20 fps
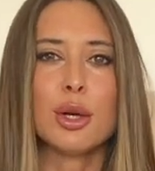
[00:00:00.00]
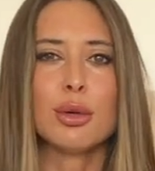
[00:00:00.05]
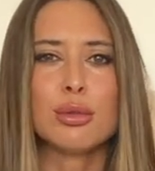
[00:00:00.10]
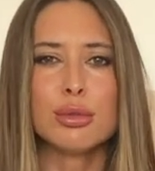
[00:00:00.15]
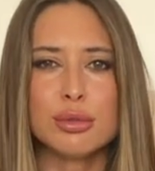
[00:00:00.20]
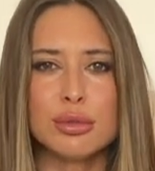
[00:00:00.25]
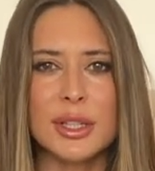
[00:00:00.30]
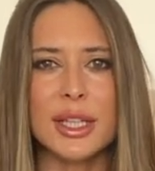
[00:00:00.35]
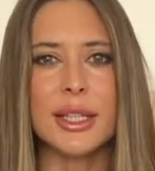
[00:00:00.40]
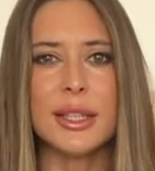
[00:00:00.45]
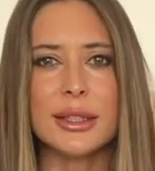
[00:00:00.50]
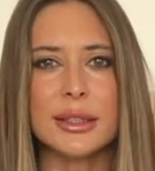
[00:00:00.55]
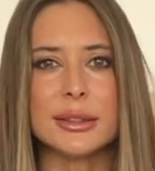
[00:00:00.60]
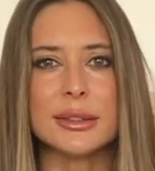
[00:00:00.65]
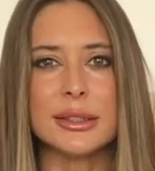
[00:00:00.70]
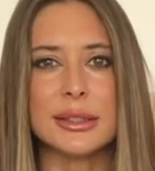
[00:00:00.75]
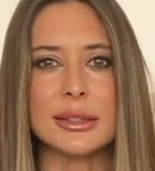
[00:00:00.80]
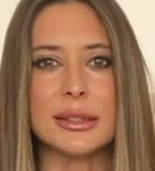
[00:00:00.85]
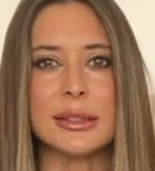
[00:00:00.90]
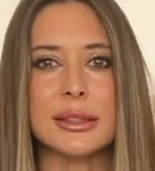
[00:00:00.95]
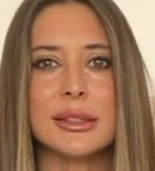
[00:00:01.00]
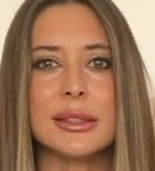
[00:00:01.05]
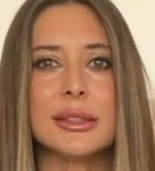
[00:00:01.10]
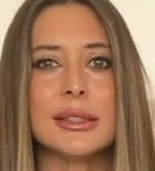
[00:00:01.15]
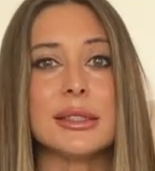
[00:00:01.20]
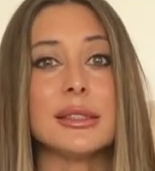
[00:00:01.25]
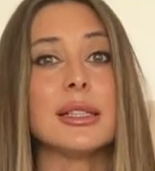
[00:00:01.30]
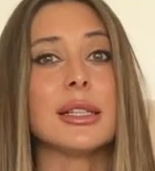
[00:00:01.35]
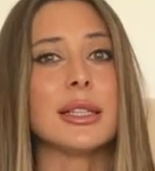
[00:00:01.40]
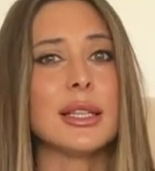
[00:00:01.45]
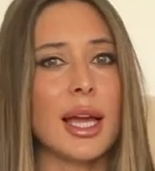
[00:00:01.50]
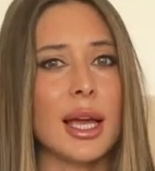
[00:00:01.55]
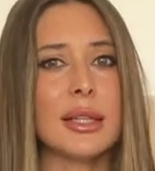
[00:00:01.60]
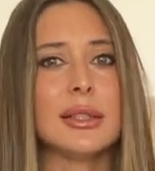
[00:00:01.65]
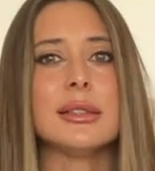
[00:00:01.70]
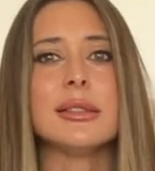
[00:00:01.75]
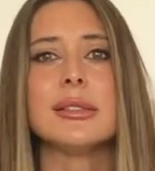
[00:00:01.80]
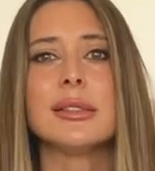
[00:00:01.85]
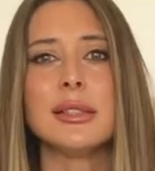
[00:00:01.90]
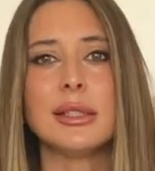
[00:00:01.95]
Kuzey yıldızınız size
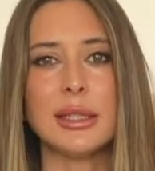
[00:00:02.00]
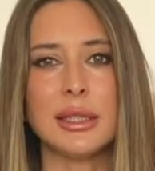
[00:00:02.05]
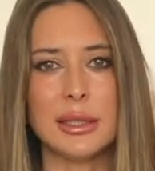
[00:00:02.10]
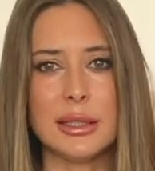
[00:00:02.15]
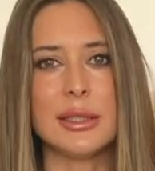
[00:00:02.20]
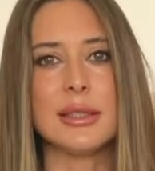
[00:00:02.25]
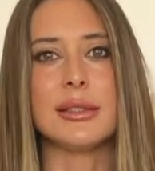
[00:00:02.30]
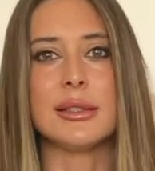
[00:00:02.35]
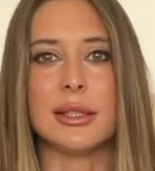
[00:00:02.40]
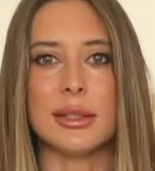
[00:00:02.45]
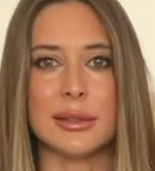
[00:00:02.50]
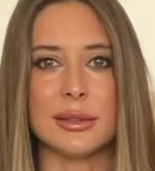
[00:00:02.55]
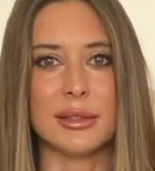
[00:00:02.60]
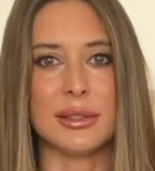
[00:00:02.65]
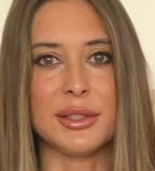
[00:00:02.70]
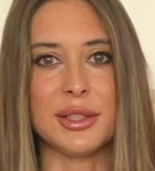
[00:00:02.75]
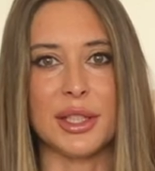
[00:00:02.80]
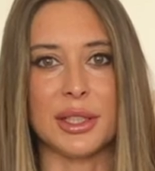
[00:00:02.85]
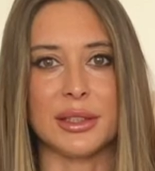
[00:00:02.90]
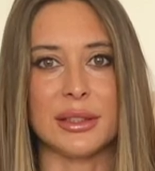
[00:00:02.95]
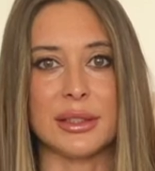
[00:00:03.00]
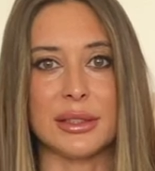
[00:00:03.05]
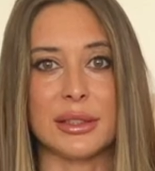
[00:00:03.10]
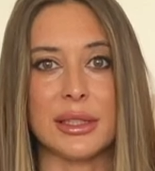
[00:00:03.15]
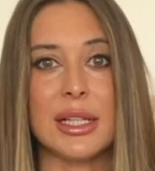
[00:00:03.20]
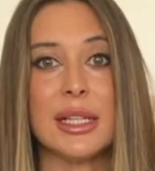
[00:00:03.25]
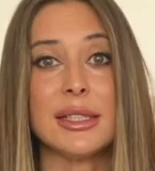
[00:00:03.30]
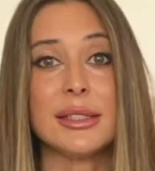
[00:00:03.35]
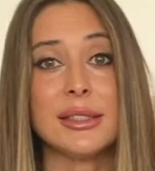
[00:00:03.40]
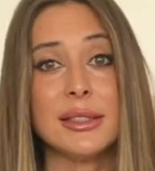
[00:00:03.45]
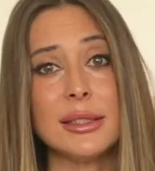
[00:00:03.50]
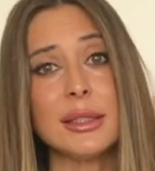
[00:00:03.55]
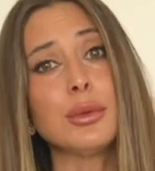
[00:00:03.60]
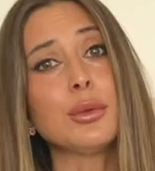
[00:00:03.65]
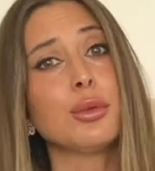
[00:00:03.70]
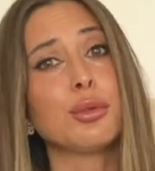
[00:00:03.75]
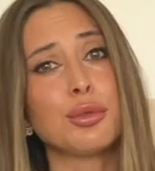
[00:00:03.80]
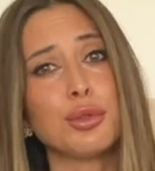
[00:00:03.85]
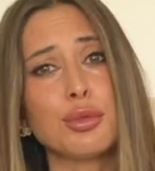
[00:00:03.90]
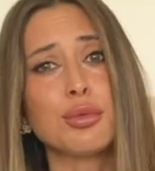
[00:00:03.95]
kendinizi iyi hissettirecektir. Size
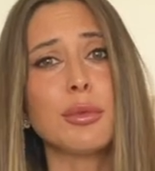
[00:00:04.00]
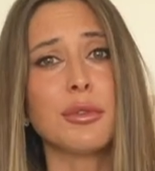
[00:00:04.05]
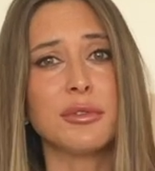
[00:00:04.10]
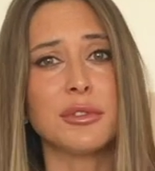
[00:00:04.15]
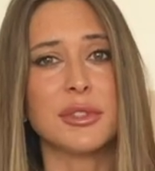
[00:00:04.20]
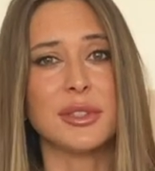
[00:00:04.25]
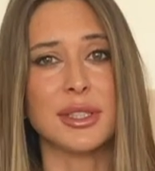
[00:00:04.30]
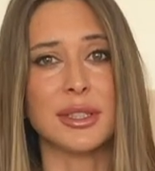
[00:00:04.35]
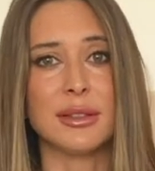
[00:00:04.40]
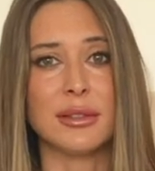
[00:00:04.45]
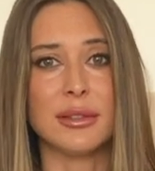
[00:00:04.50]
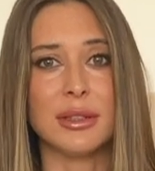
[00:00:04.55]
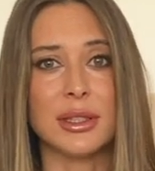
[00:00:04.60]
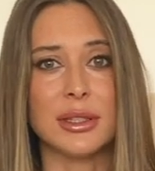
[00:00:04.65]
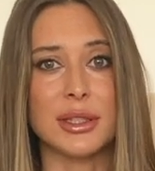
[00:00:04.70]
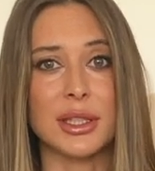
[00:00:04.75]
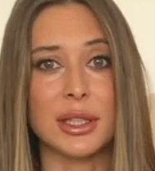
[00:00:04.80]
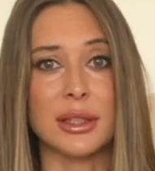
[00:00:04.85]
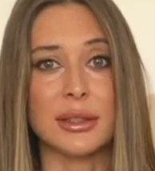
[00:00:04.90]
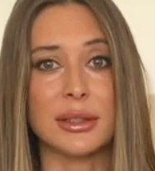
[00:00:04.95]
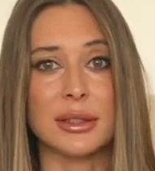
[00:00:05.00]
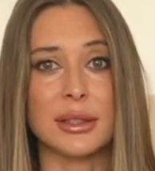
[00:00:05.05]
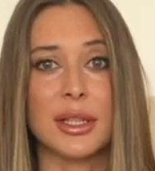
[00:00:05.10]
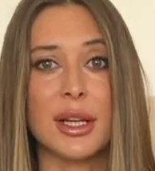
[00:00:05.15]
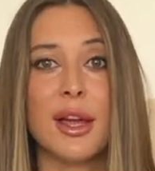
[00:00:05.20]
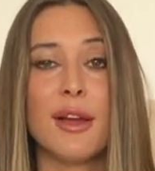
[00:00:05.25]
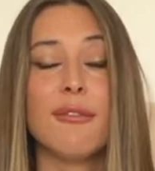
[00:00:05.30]
konuşma fırsatı verecektir.